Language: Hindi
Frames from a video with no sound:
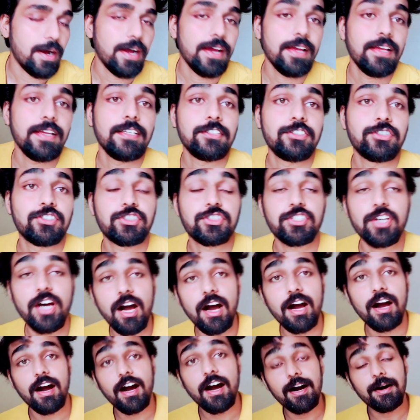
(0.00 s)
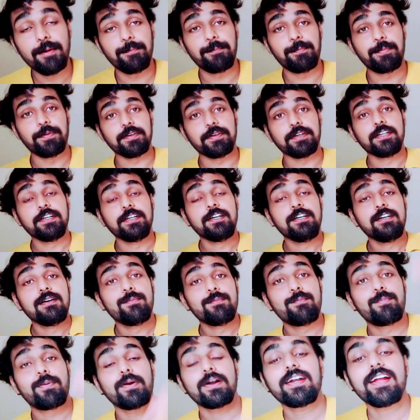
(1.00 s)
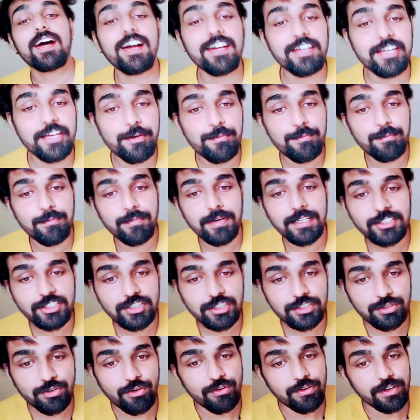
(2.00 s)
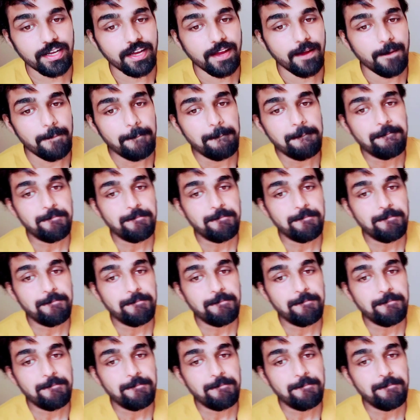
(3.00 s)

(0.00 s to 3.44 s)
भाई साहब बड़ा ही मस्त सॉन्ग है